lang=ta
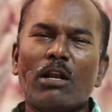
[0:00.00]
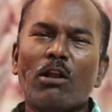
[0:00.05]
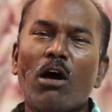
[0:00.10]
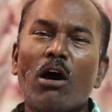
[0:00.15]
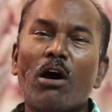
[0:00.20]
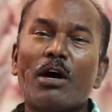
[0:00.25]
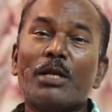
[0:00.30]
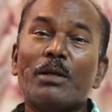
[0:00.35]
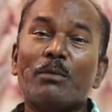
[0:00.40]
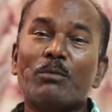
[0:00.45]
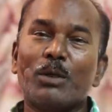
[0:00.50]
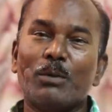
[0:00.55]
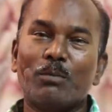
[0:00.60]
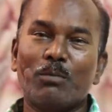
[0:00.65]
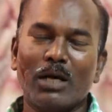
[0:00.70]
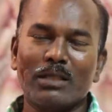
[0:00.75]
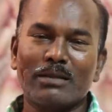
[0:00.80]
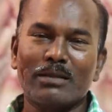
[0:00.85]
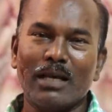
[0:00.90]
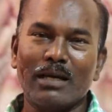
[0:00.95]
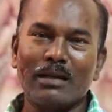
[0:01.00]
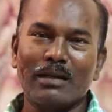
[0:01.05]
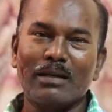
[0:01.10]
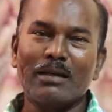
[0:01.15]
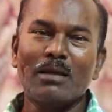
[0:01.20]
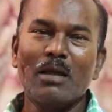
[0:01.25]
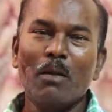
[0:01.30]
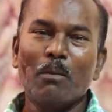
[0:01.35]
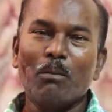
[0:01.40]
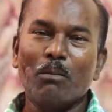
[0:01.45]
எல்லாரையும் போய் பார்த்தாங்க
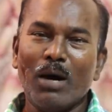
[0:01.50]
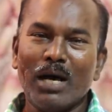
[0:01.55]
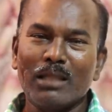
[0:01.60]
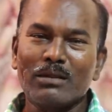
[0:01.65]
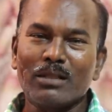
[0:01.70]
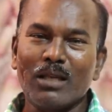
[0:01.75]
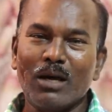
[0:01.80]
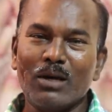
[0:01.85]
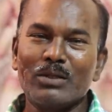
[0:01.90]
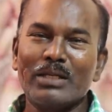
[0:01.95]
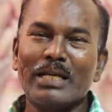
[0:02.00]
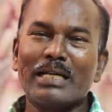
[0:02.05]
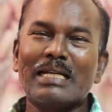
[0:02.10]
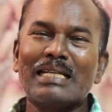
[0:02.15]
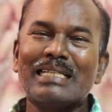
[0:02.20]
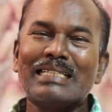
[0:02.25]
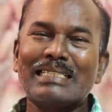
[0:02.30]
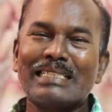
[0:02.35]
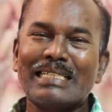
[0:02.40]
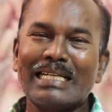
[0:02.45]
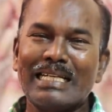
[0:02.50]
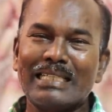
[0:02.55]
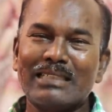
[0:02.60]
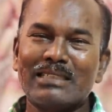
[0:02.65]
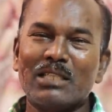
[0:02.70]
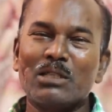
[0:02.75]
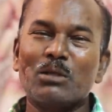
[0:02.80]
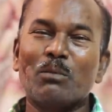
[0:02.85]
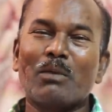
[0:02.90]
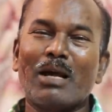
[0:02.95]
பார்த்தாலும் எங்களுக்கு
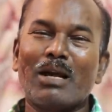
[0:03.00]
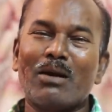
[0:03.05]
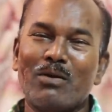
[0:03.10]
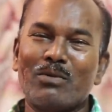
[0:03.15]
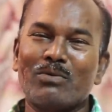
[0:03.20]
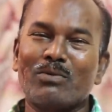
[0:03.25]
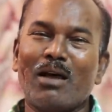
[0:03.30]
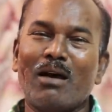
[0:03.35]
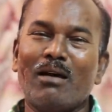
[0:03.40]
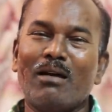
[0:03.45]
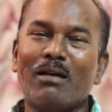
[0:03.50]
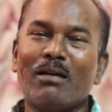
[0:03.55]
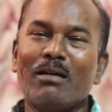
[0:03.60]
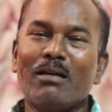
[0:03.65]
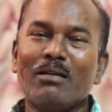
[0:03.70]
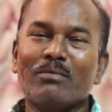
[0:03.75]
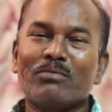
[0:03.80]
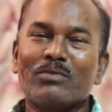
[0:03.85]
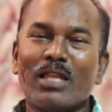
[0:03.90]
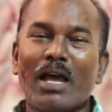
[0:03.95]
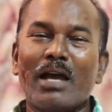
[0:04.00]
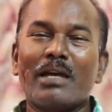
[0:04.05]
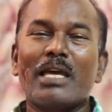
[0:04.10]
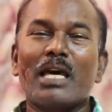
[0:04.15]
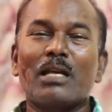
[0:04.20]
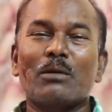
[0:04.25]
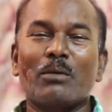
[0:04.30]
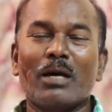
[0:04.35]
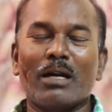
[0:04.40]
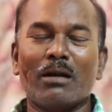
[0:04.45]
கிடைத்தது மரணம் தான்
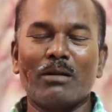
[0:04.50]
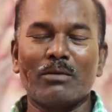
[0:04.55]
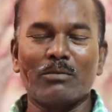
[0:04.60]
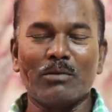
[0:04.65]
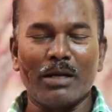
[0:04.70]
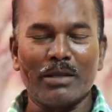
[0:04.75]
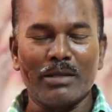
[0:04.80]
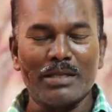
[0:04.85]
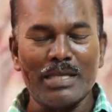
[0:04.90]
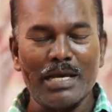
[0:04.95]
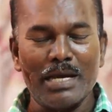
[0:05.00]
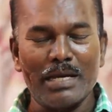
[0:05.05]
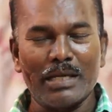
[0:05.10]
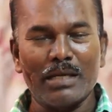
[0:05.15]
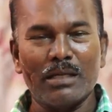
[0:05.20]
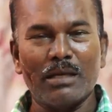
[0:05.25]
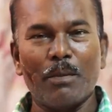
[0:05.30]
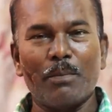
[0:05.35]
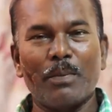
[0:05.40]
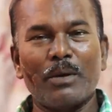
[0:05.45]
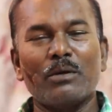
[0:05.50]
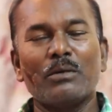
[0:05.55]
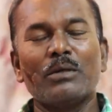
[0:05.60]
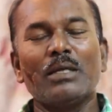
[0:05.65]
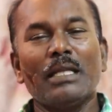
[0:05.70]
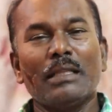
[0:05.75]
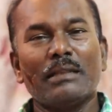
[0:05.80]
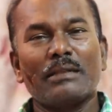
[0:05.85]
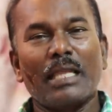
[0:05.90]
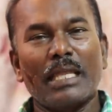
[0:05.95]
தாயார் மரணம் அடைஞ்சாங்க அப்புறம்
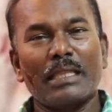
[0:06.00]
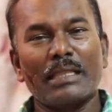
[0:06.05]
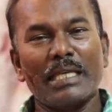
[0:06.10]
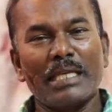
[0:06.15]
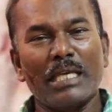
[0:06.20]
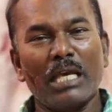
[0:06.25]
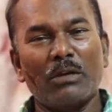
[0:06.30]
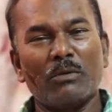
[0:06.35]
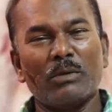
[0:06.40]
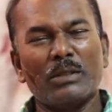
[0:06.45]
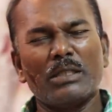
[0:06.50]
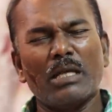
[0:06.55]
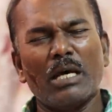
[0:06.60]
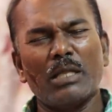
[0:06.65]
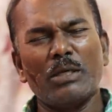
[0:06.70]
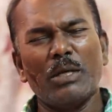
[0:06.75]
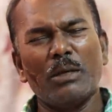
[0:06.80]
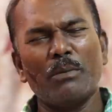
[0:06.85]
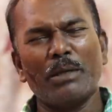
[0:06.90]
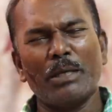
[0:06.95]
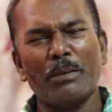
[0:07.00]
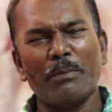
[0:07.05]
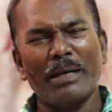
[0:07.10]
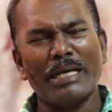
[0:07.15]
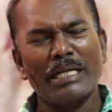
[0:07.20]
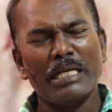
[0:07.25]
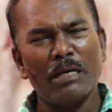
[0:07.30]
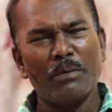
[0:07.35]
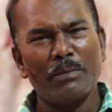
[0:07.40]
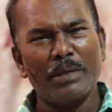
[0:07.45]
தந்தையார் வந்து அதே மாதிரி
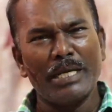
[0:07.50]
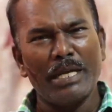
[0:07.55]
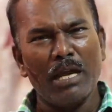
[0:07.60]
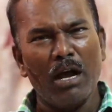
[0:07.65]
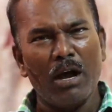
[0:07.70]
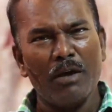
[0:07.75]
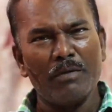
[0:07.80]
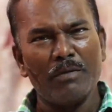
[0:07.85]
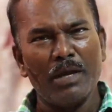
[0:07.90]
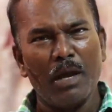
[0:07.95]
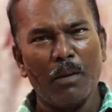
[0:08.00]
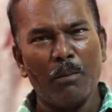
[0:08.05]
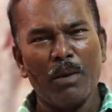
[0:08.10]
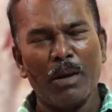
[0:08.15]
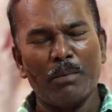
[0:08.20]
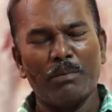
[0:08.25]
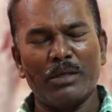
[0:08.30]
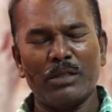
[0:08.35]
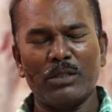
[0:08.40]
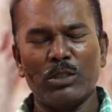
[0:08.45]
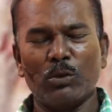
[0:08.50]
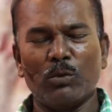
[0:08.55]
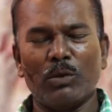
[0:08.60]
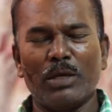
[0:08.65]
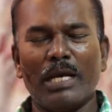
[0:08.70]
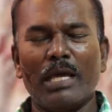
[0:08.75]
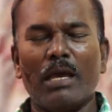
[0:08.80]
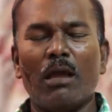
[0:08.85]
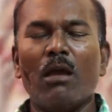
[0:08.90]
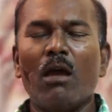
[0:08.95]
மெண்டல் மாரி ஆவி அம்மா பிரிஞ்ச
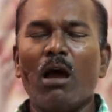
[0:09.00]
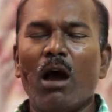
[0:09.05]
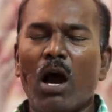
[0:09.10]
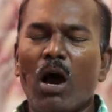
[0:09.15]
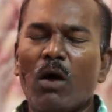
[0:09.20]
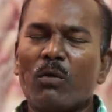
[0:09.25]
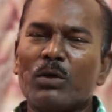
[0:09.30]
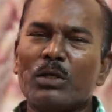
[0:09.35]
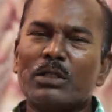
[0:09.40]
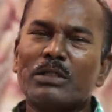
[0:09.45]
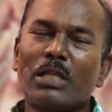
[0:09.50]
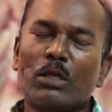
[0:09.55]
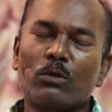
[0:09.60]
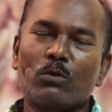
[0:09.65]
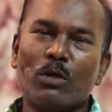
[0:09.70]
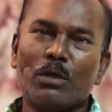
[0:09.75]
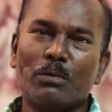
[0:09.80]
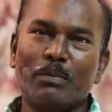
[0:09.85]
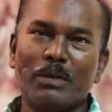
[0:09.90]
உடனே அவரும் தற்கொலை